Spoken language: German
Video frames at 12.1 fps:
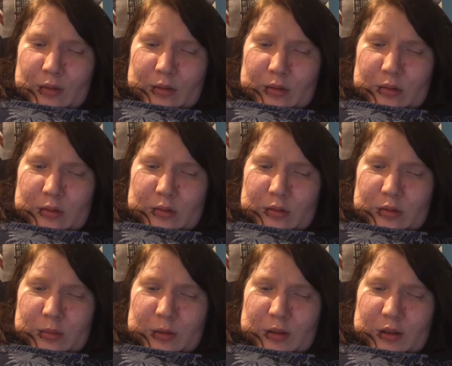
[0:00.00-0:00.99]
Und
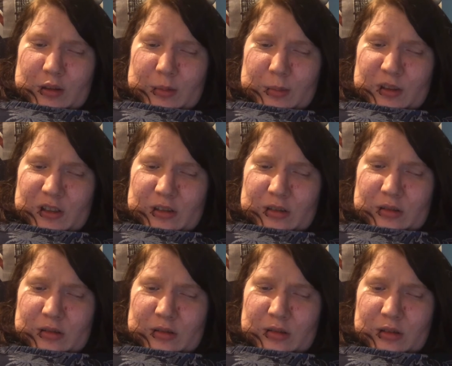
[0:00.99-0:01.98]
über Audible
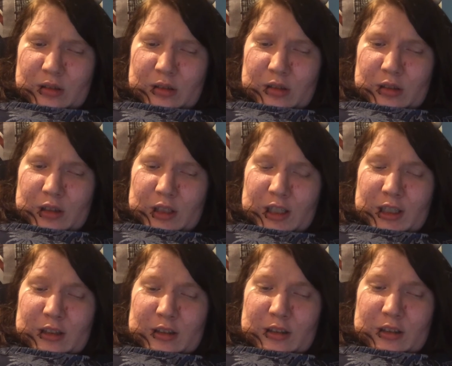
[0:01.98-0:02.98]

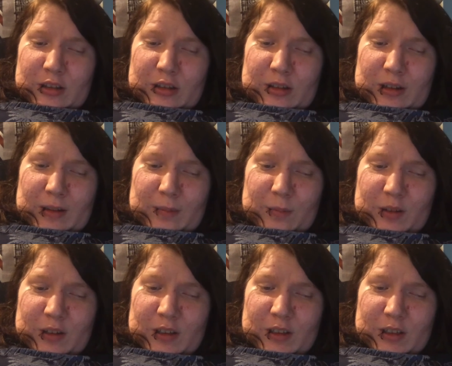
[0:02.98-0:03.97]
geht's nicht so
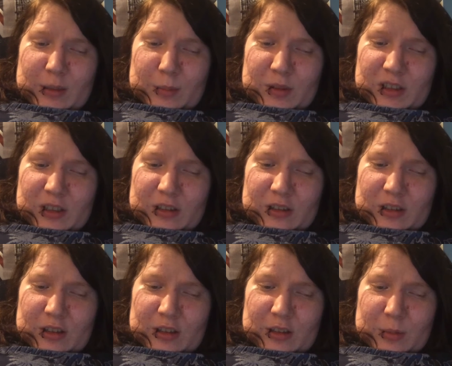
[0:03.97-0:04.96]
einfach. Ich habe mich jetzt
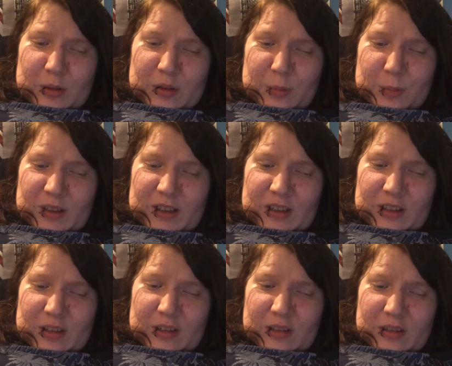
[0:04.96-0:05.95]
etwas
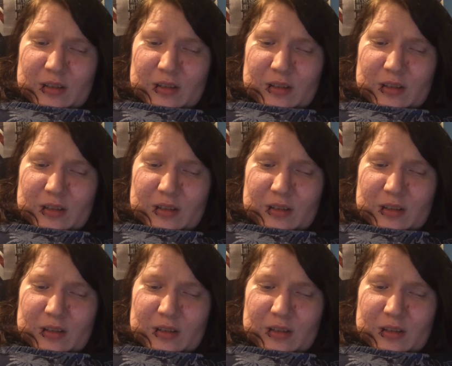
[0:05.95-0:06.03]
belesen.